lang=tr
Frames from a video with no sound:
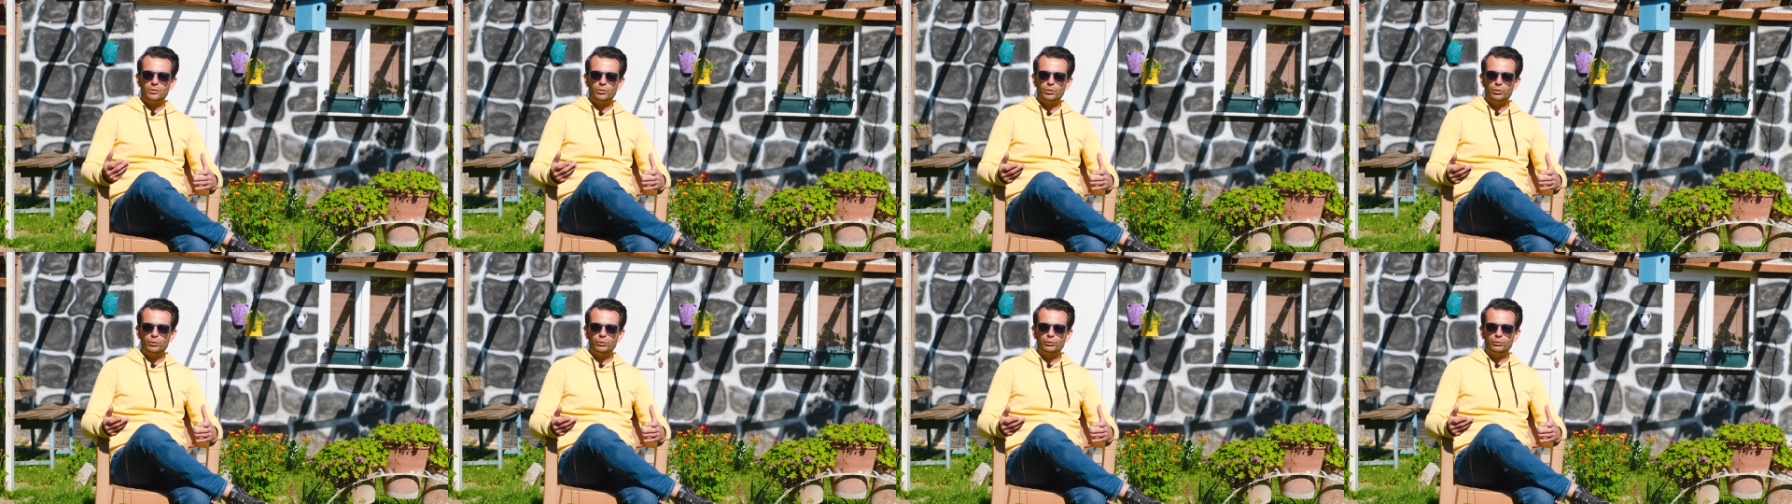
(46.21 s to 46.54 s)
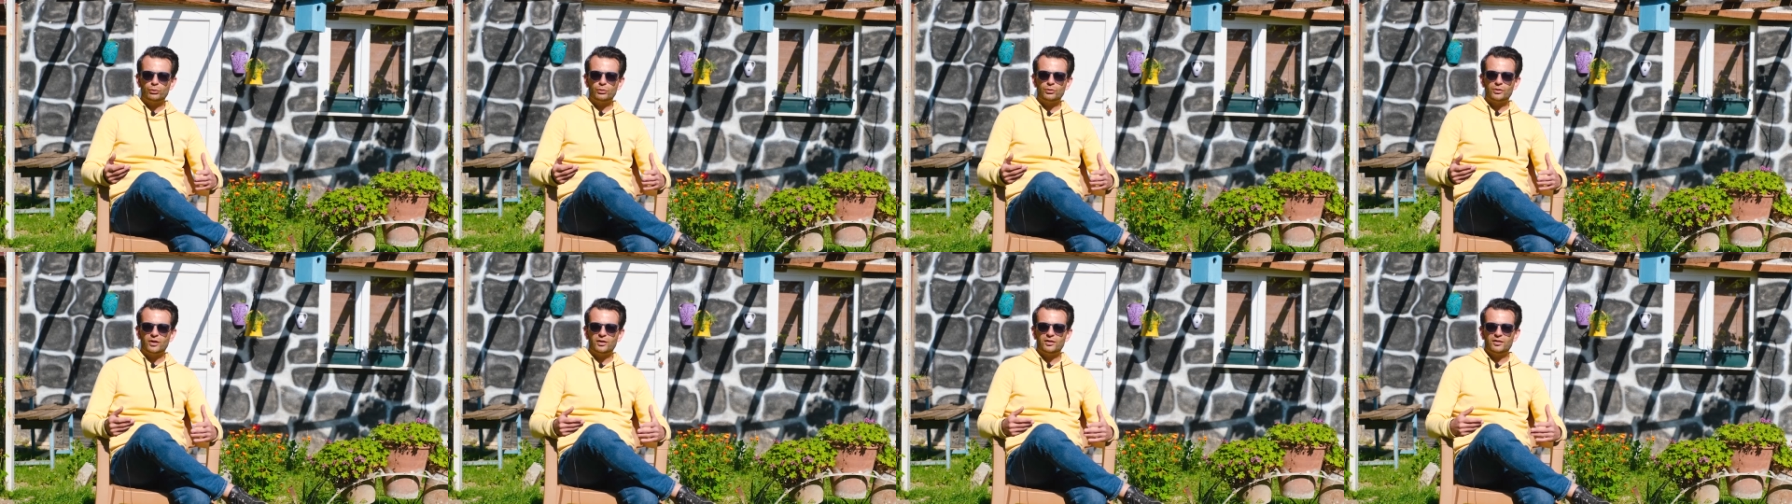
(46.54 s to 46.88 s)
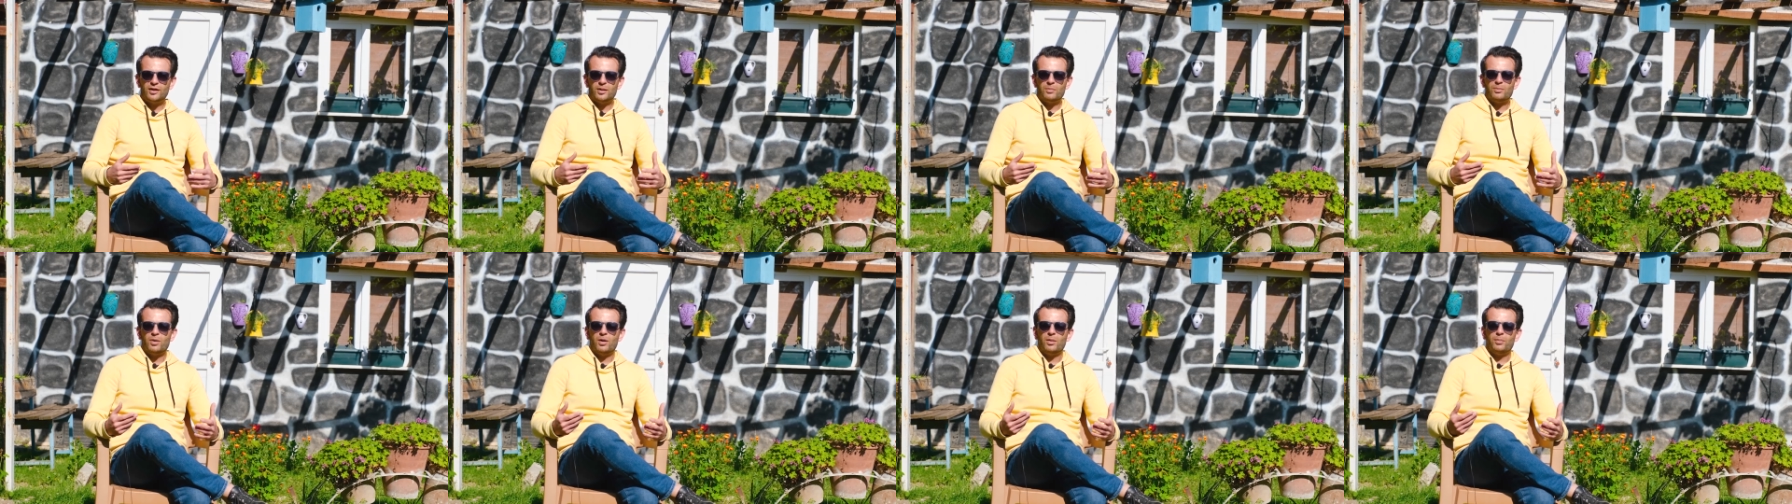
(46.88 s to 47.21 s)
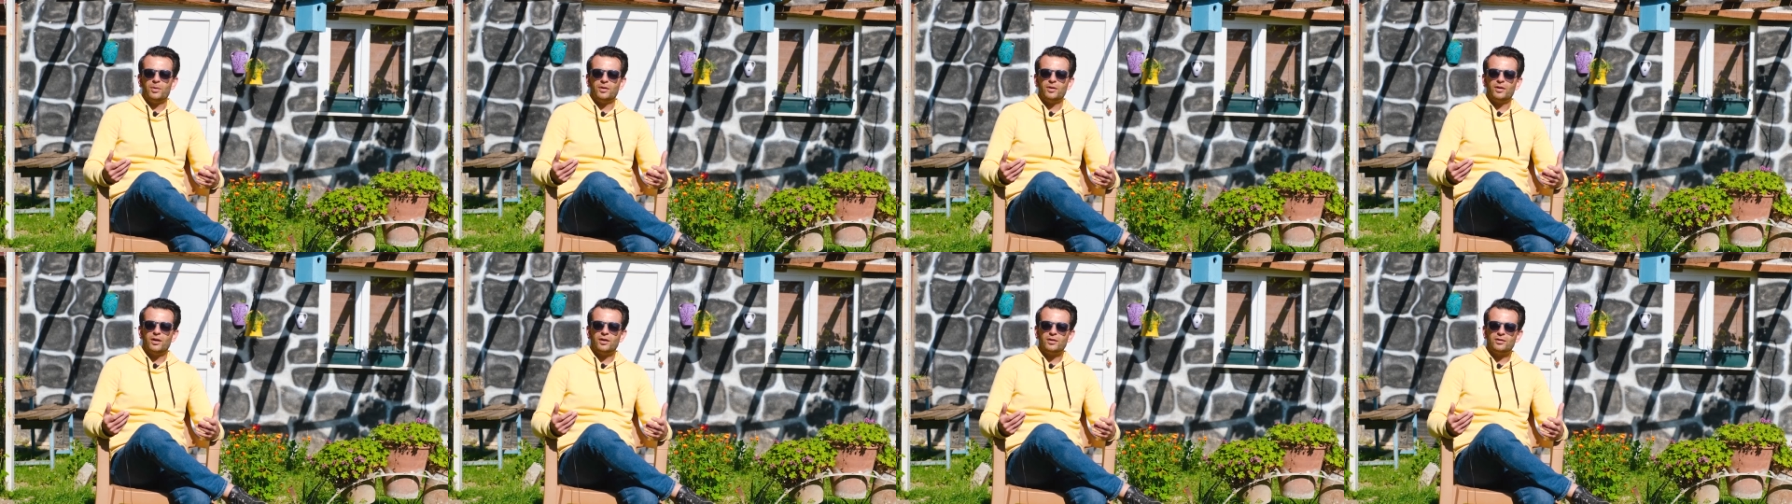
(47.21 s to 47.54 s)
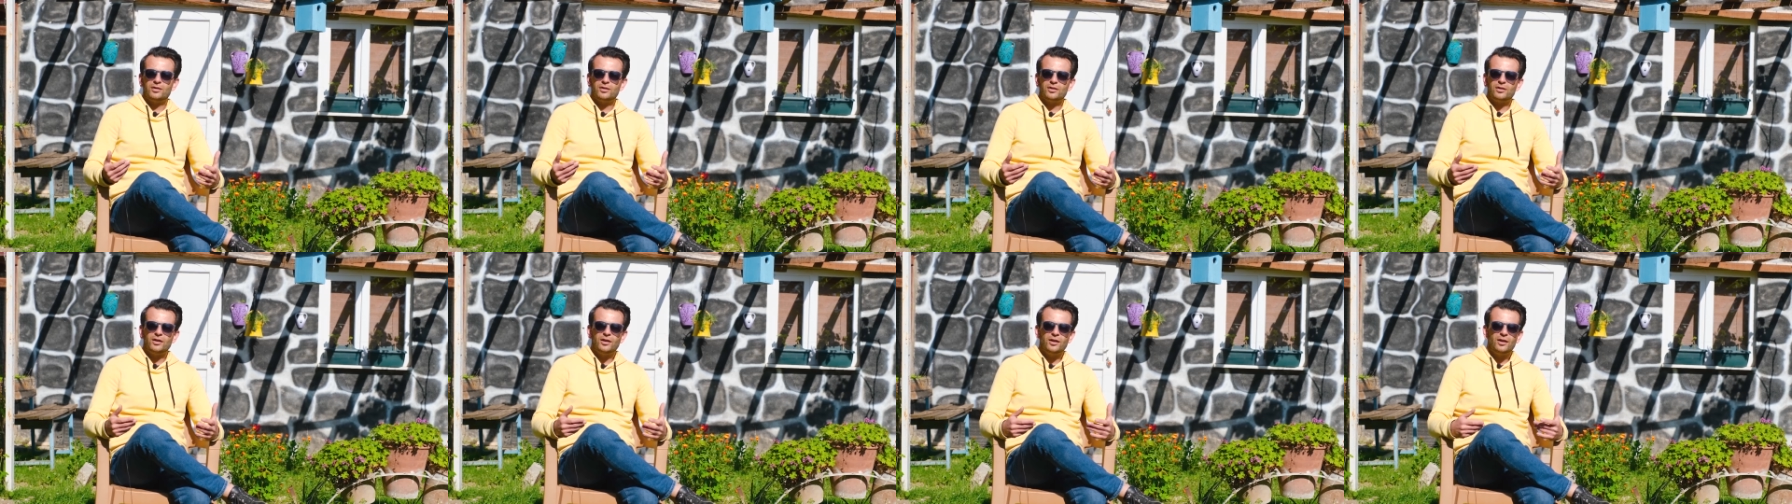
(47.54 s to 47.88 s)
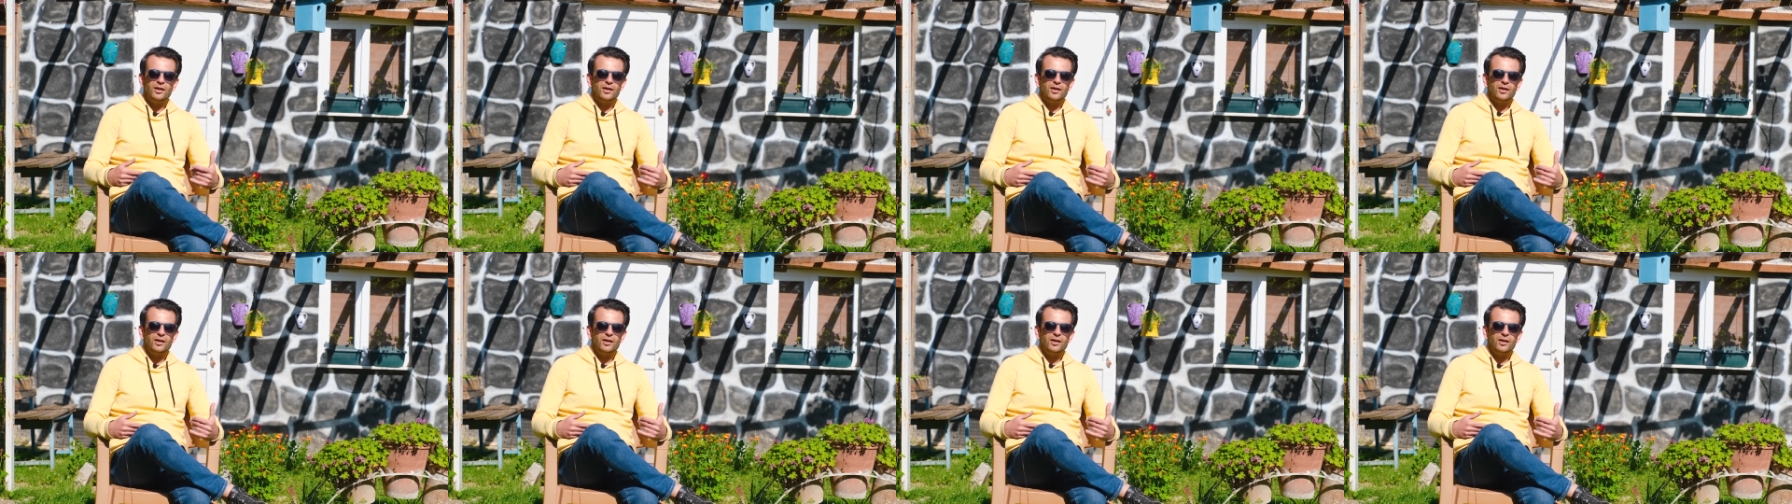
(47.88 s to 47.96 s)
kokusundan tamamen artık